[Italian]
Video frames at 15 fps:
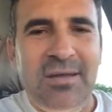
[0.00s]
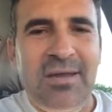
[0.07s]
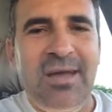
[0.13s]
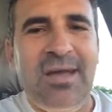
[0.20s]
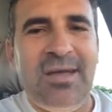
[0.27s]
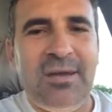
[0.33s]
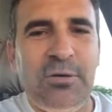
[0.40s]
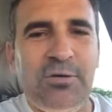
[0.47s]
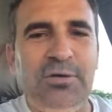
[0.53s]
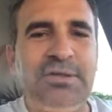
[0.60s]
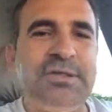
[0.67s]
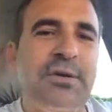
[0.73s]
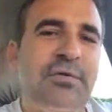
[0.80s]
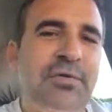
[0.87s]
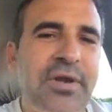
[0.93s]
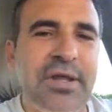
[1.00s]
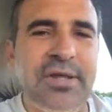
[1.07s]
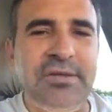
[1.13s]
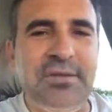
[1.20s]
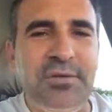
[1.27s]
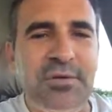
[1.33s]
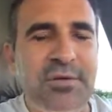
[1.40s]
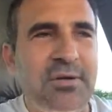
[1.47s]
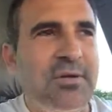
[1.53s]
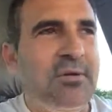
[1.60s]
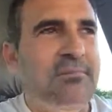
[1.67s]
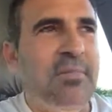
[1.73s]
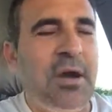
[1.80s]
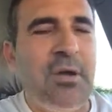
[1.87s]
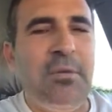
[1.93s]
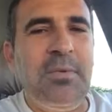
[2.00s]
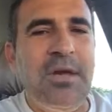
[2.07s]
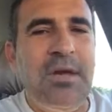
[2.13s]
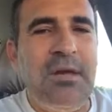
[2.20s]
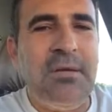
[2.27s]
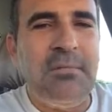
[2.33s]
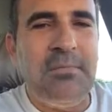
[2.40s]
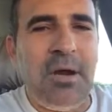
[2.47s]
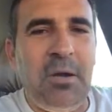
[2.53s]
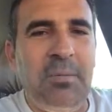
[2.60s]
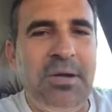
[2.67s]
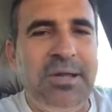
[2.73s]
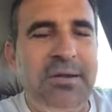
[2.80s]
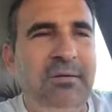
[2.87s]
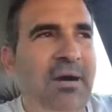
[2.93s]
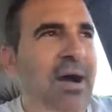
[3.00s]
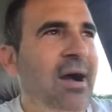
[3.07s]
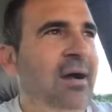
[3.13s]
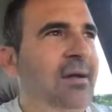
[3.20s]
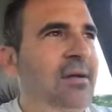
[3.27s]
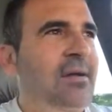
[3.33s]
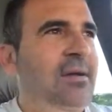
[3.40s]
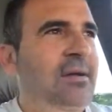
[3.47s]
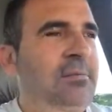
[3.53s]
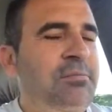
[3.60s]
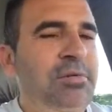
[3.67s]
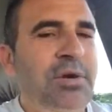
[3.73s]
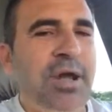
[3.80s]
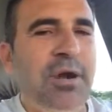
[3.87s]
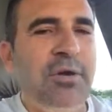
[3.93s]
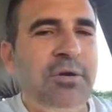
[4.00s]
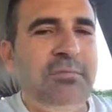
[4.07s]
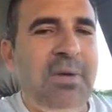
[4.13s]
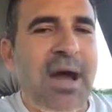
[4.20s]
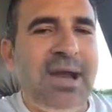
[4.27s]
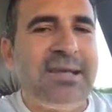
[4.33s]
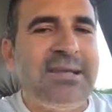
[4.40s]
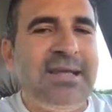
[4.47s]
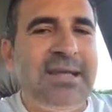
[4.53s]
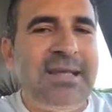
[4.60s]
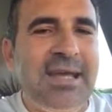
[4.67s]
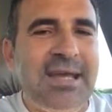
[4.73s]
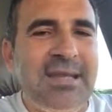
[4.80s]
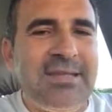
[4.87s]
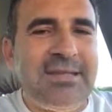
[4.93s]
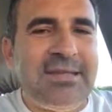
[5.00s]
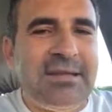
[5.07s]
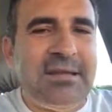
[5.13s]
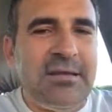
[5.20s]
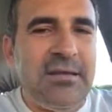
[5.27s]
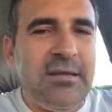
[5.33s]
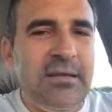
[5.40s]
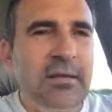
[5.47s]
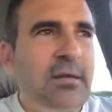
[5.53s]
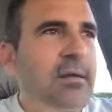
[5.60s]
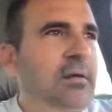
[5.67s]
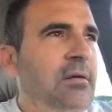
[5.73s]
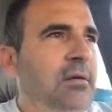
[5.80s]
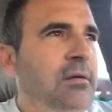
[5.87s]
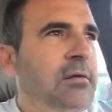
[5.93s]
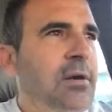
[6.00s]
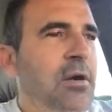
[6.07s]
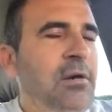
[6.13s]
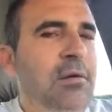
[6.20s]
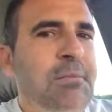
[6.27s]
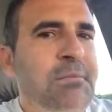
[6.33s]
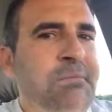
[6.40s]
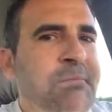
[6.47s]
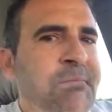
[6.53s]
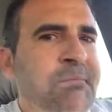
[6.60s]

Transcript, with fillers: eh, con sto freddo, ma come, ma come te va? Pure col mar dei denti. Quello